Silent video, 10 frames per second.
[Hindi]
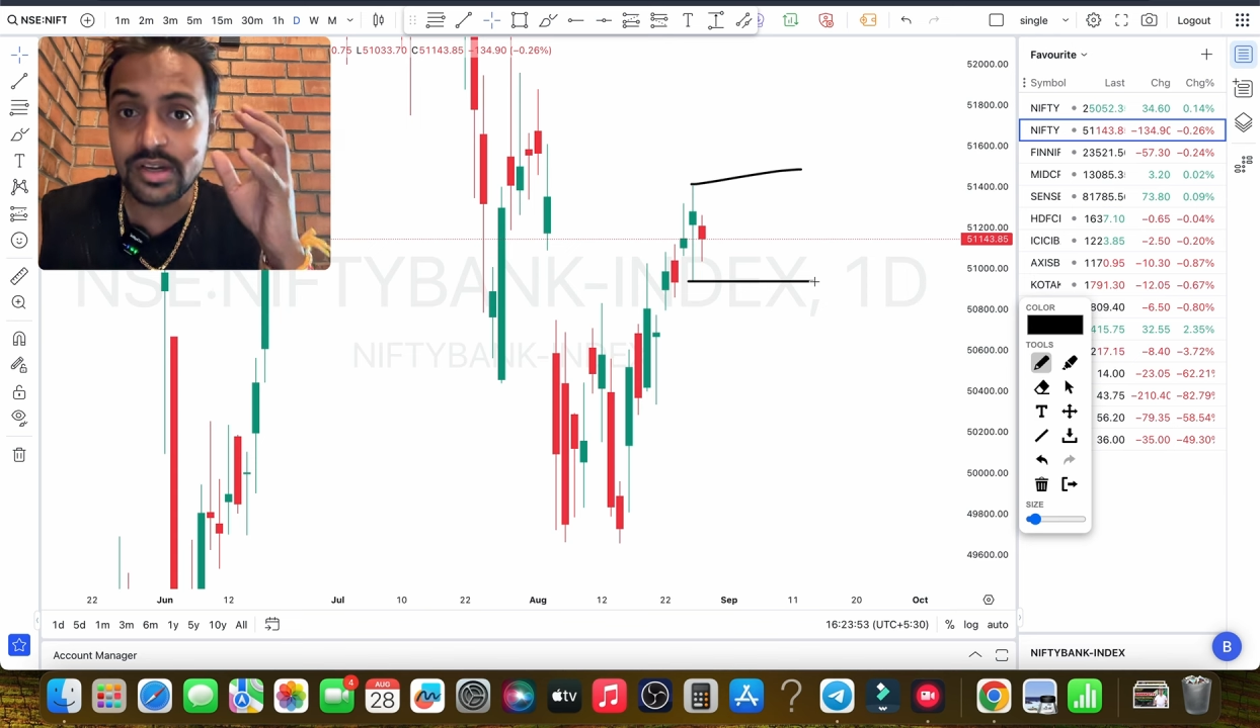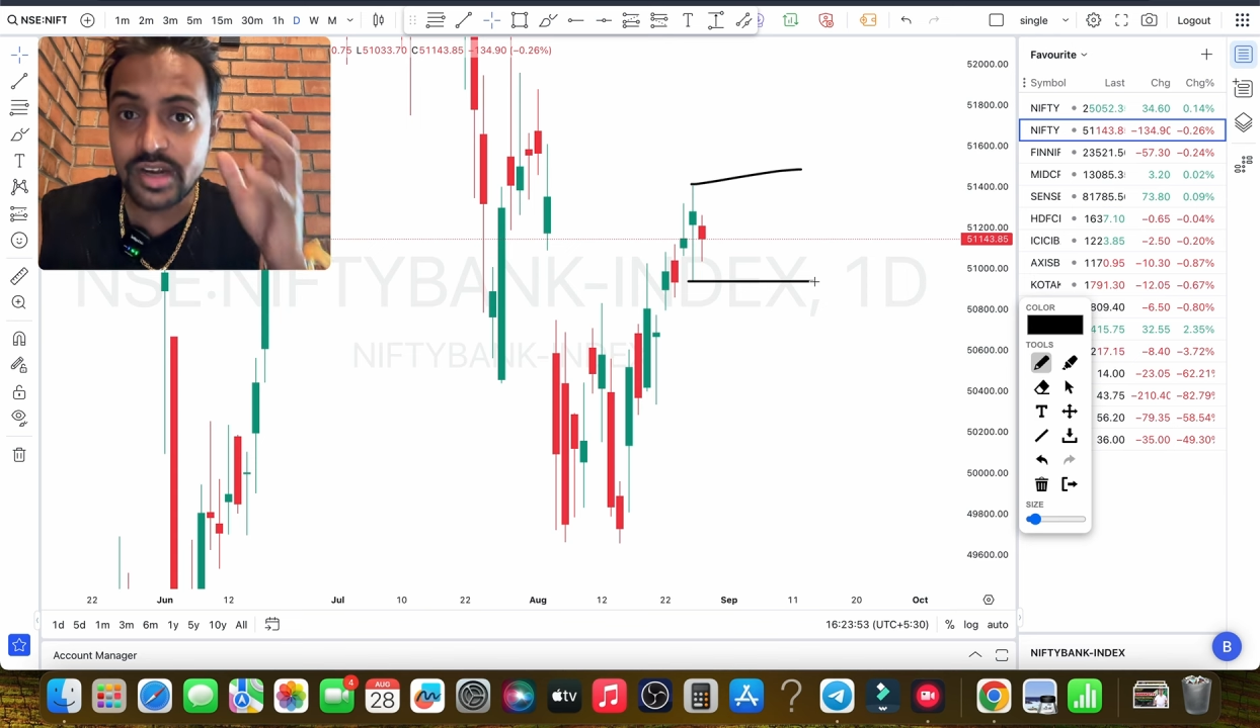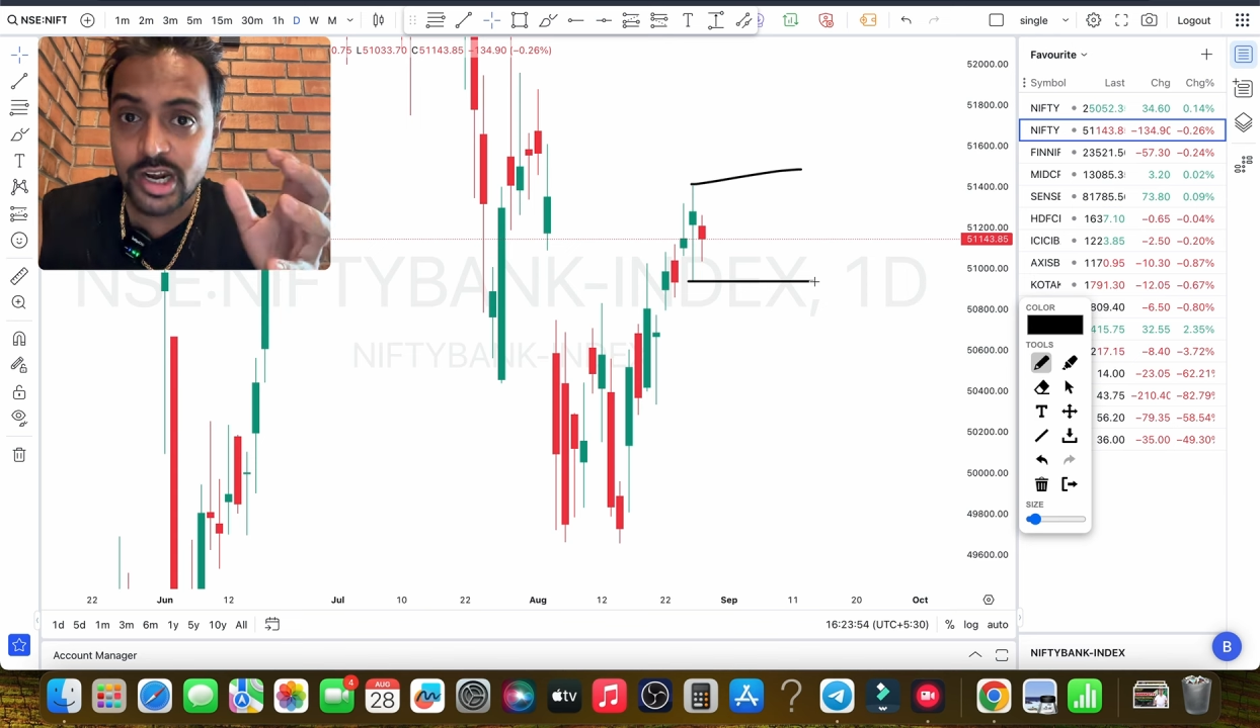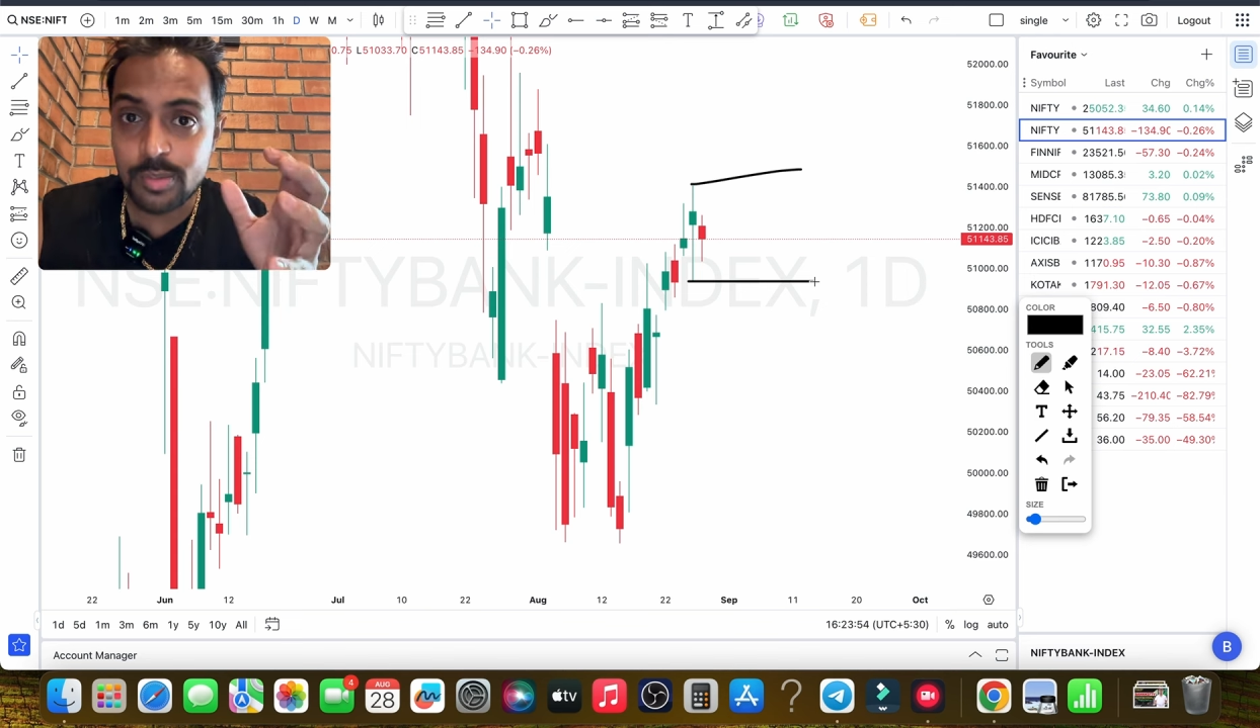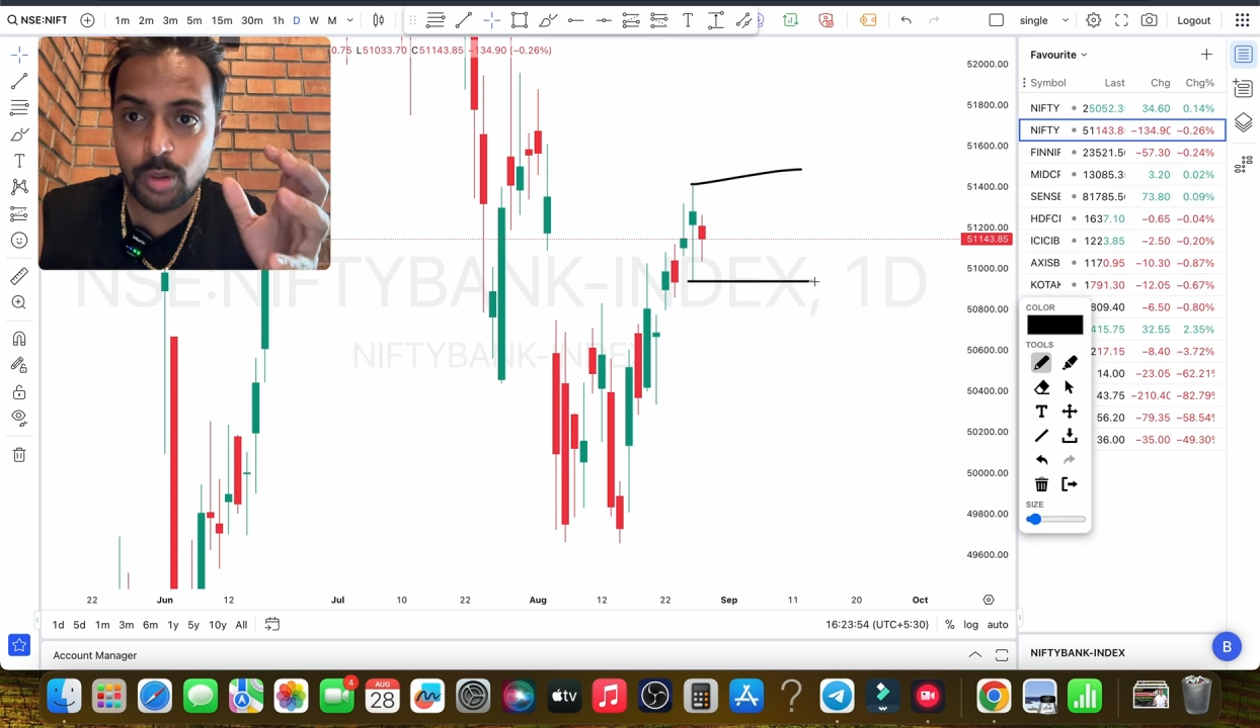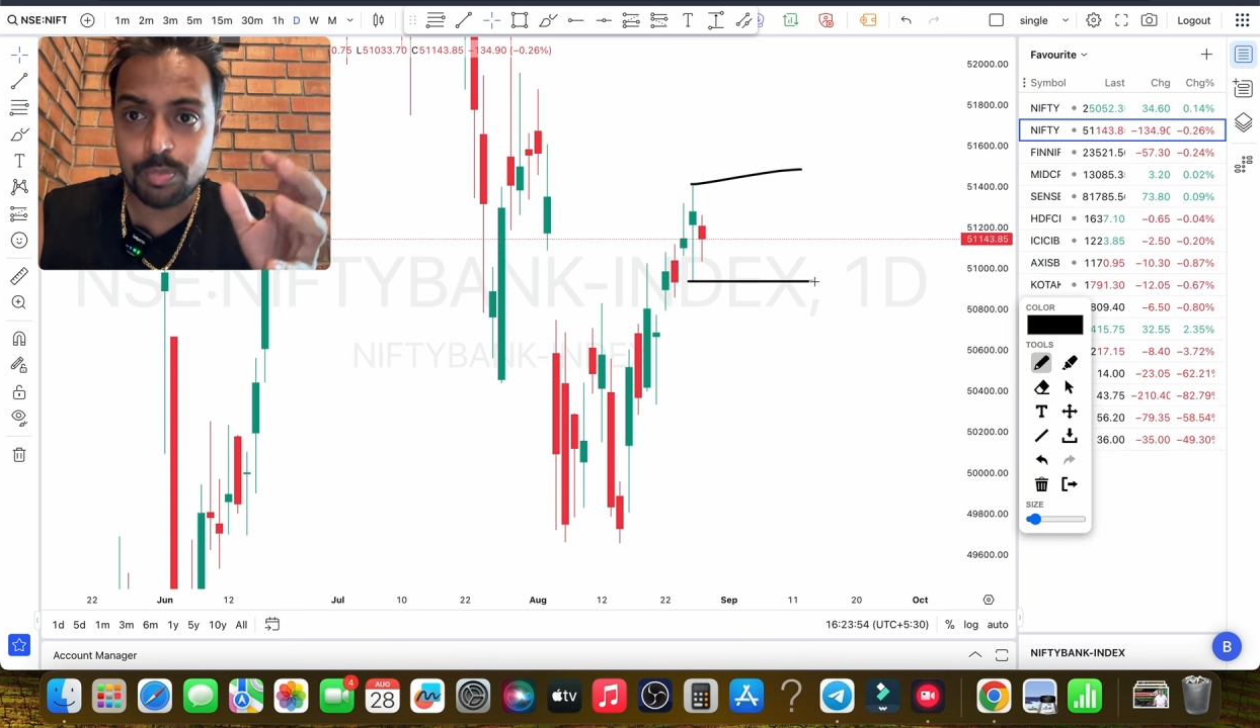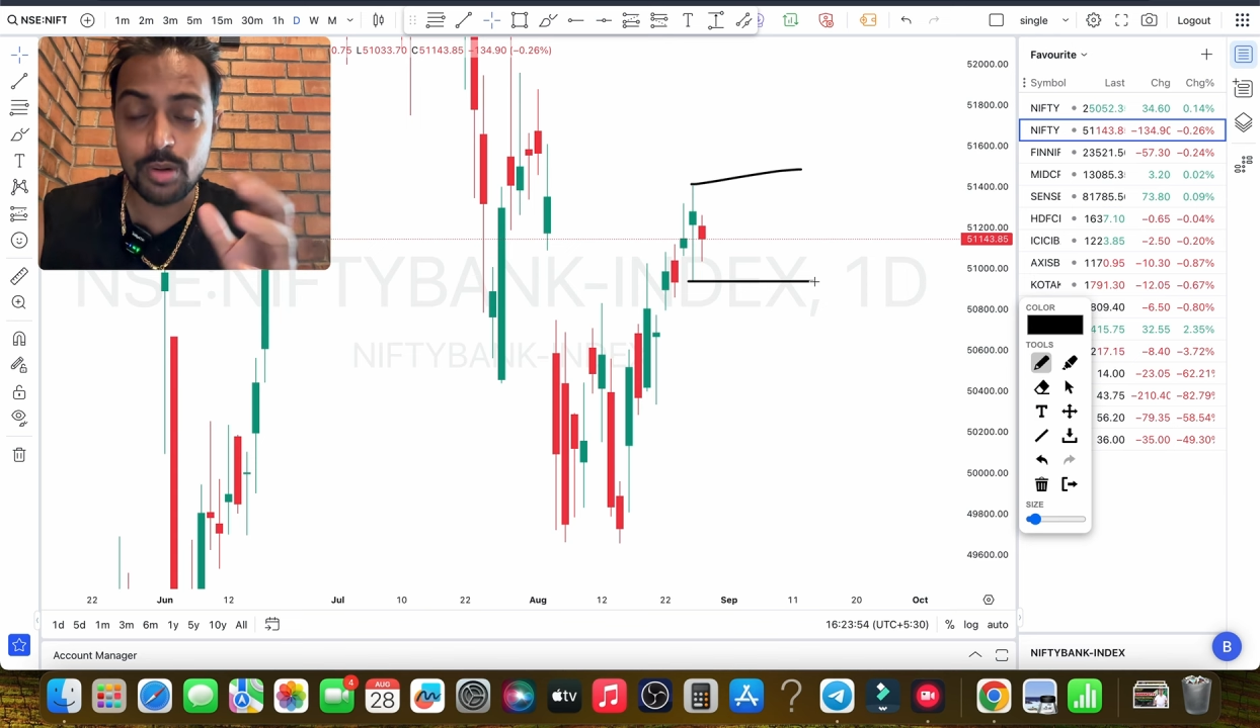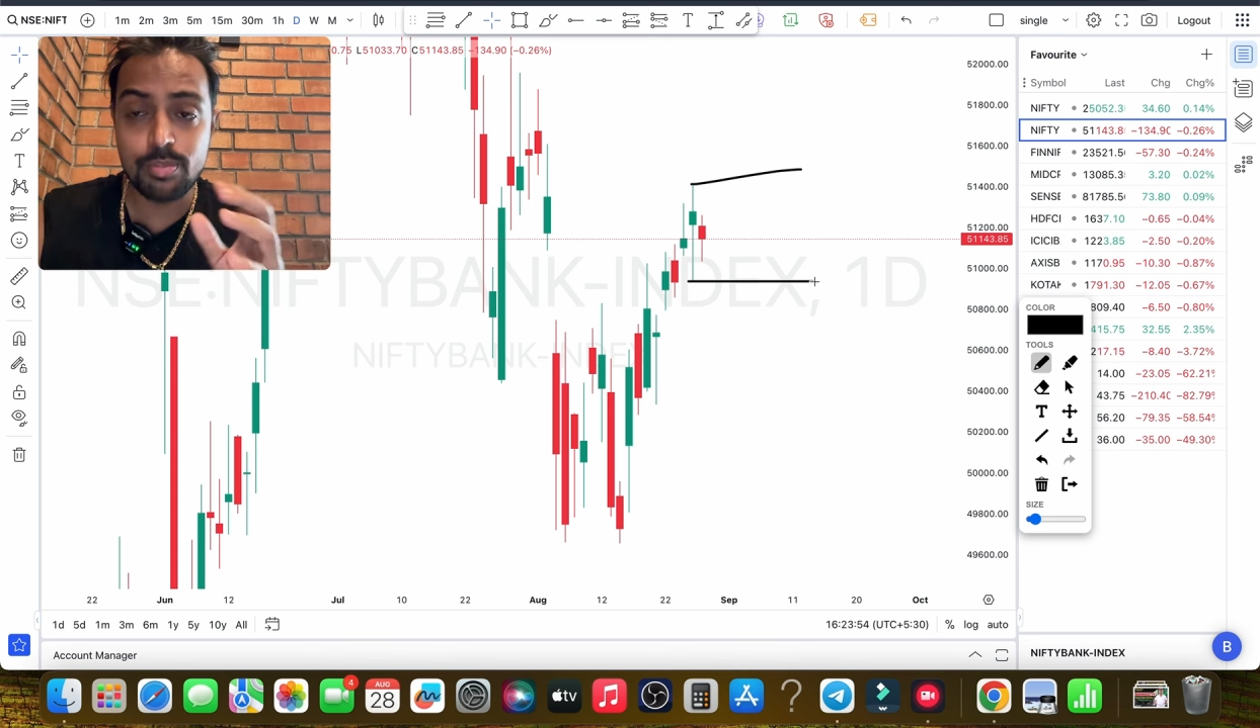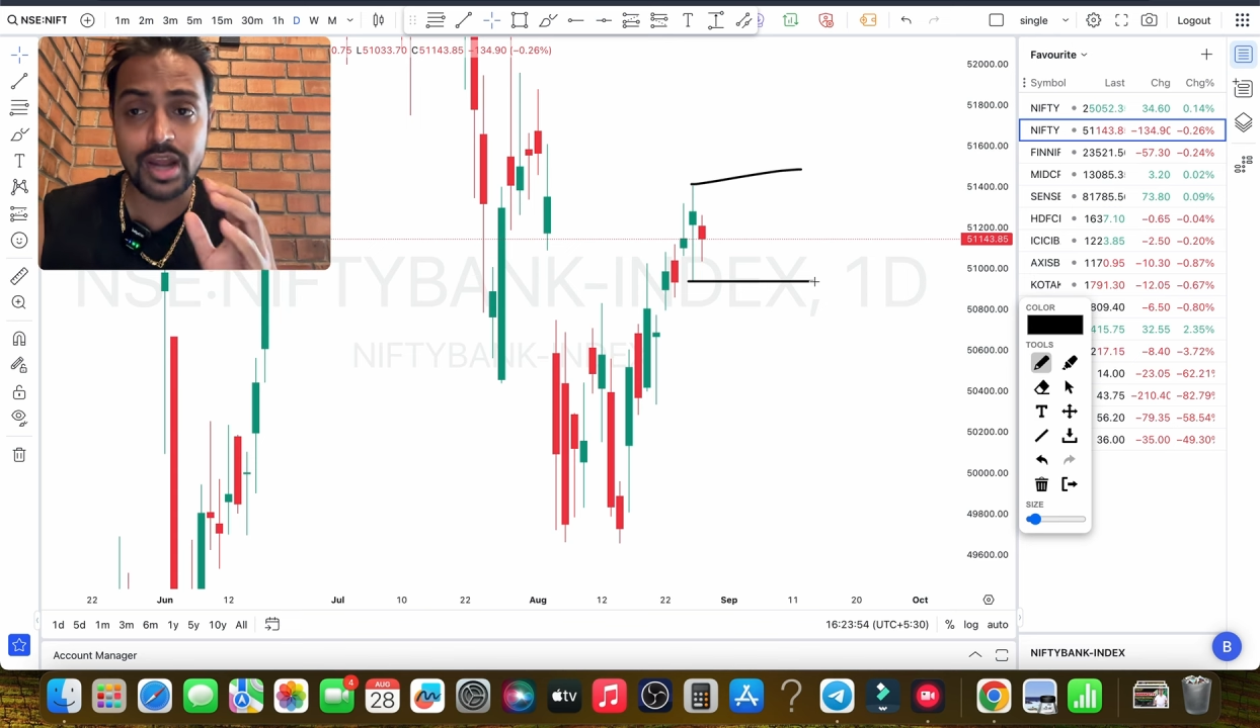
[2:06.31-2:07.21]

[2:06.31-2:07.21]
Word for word: ट्रेडर प्रॉपर